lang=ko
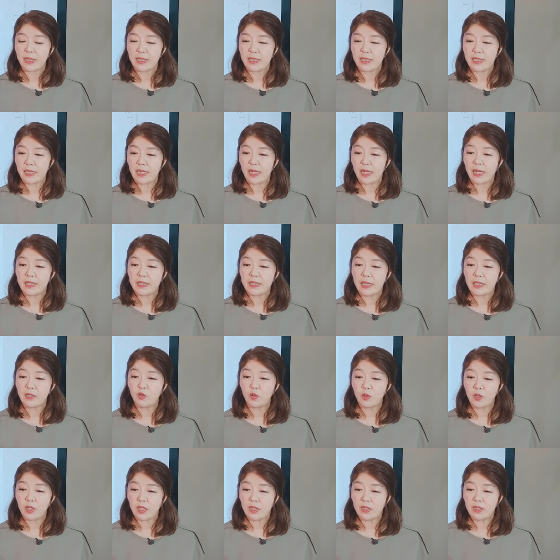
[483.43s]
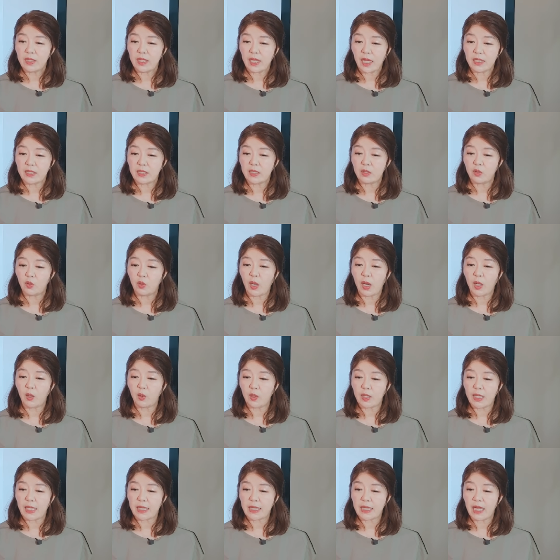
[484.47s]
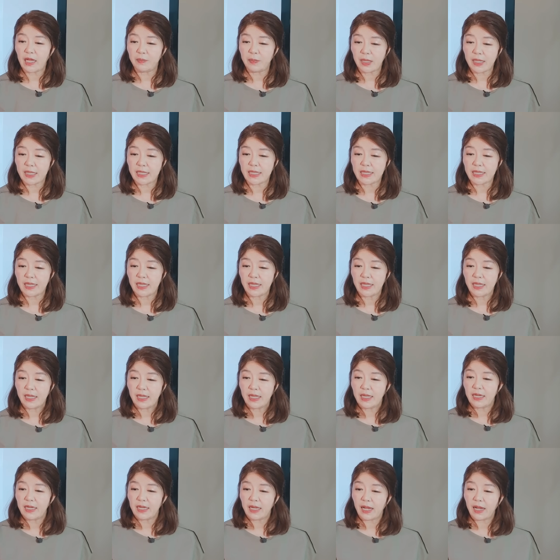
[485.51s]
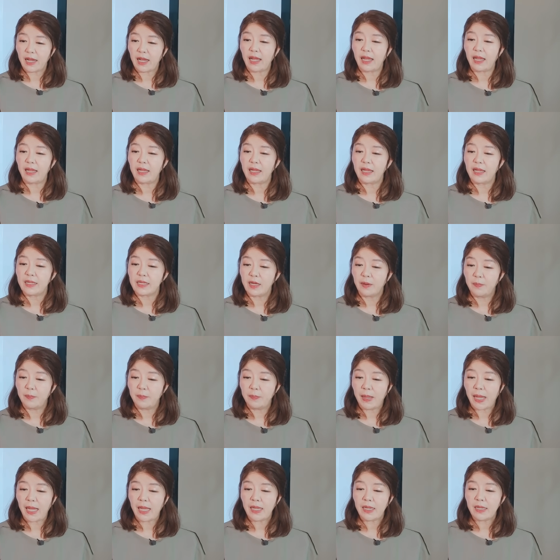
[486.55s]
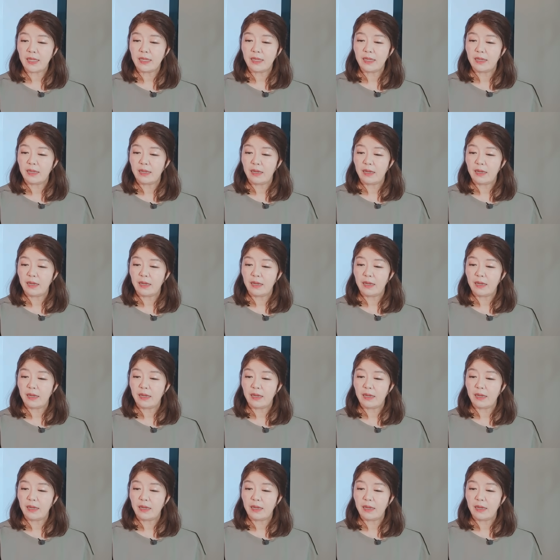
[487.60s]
자, 내가 대통령 다시 돌아오고 난 다음에는 내가 연방,